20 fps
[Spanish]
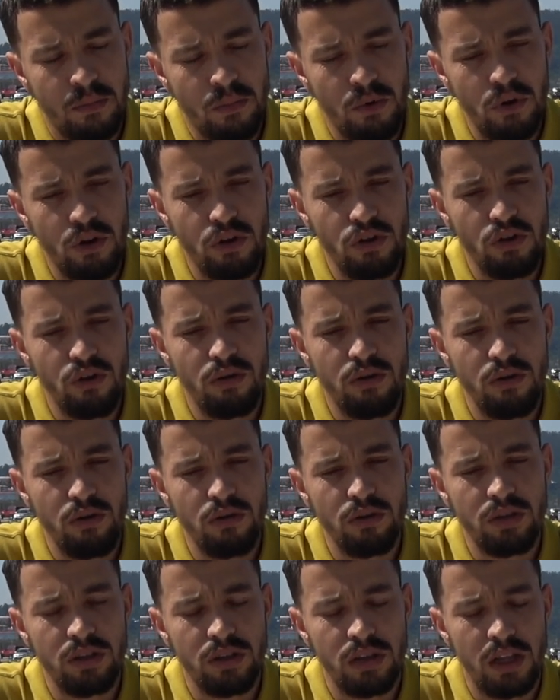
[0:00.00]
Bueno,
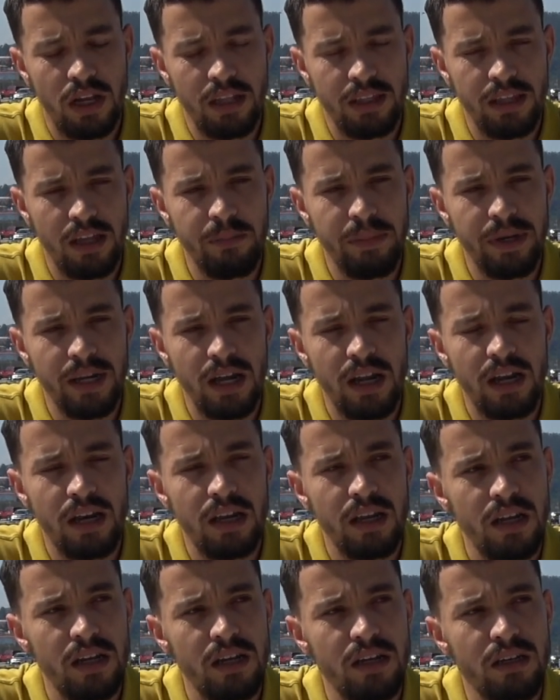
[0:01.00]
yo al terminar
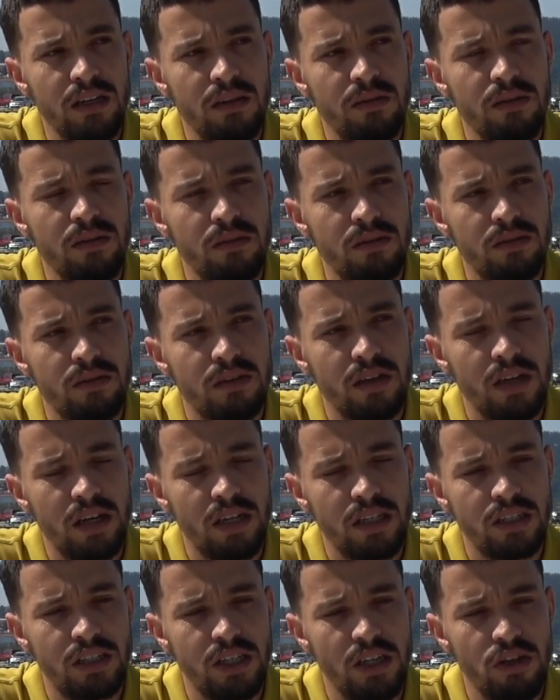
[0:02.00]
en
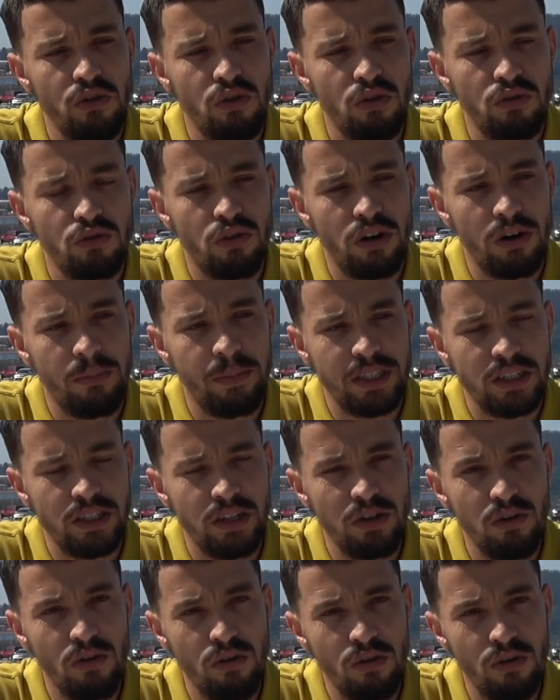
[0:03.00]
el senior Torre
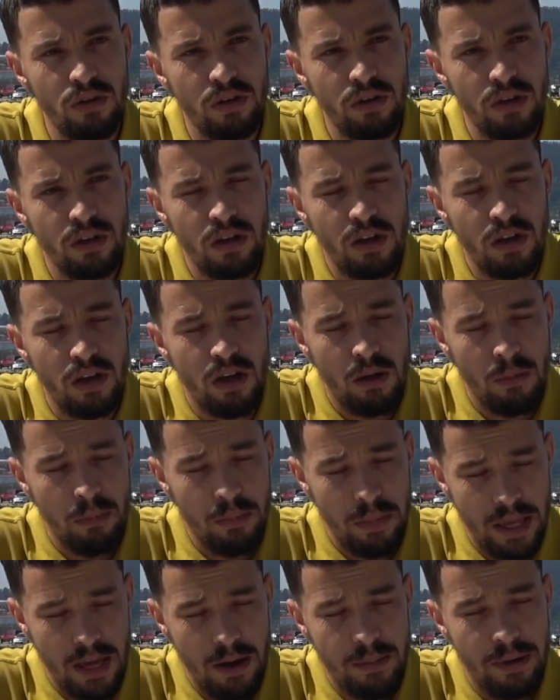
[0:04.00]
Pacheco,
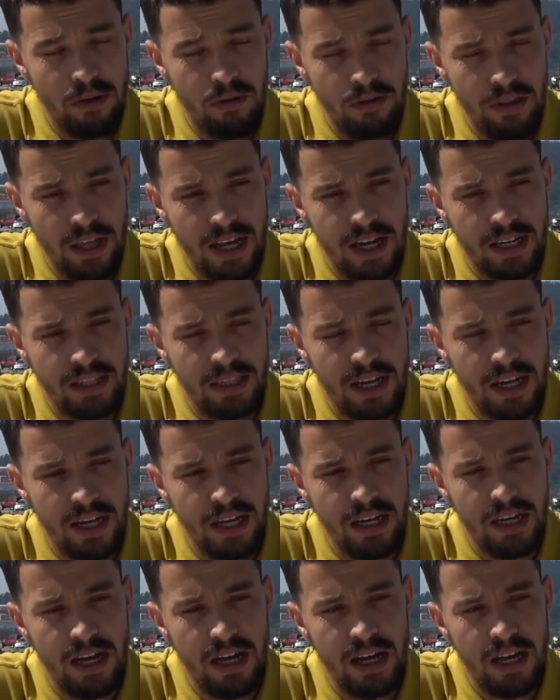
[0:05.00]
me llamaron de
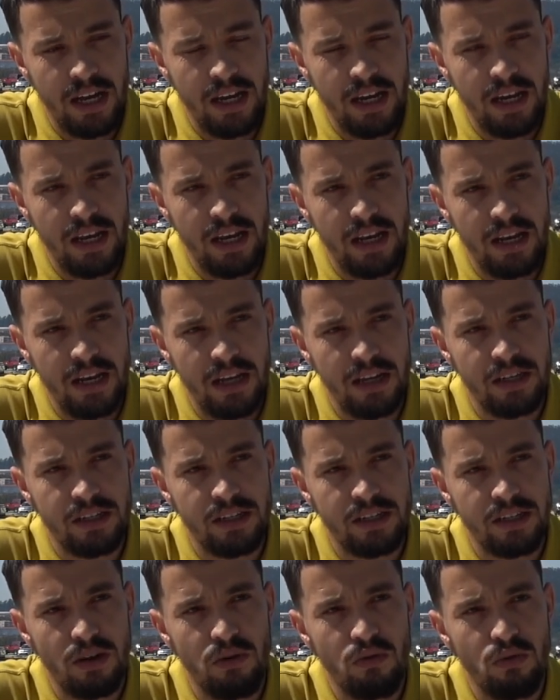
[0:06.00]
Cartagena el,
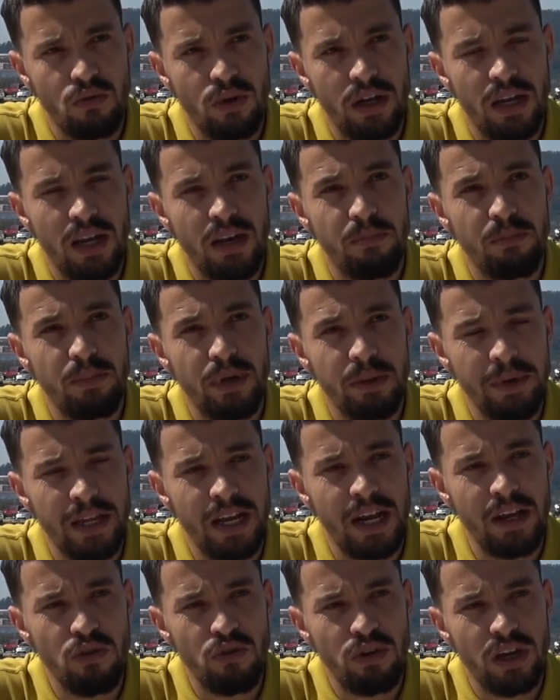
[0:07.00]
primer
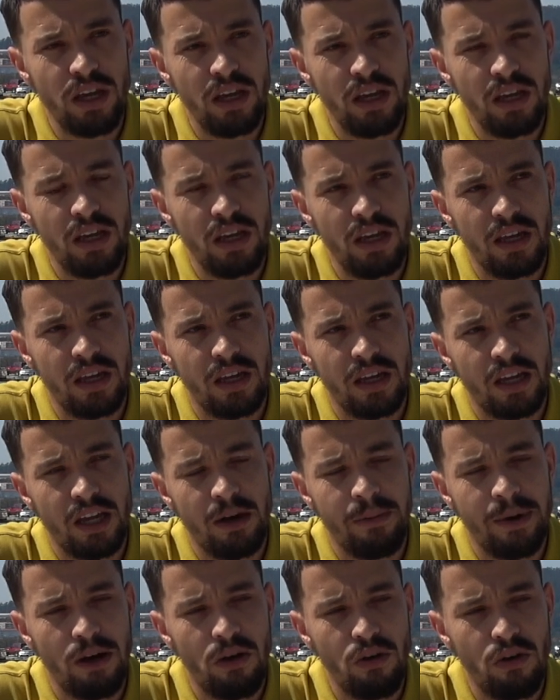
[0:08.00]
año que,
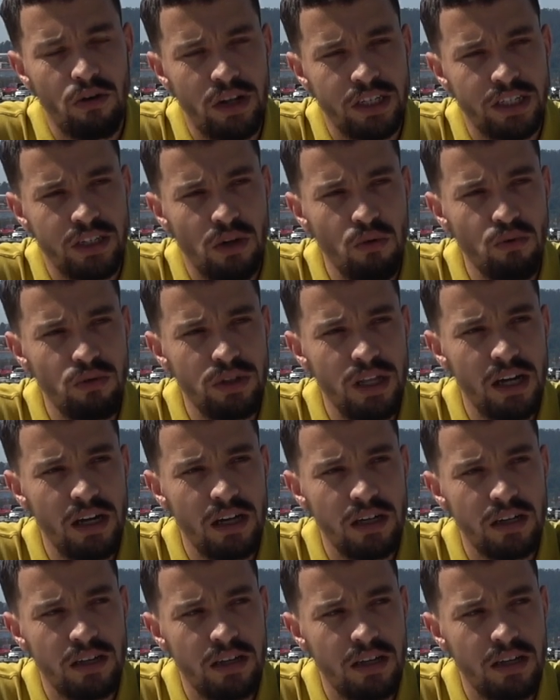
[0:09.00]
bajaron a segunda.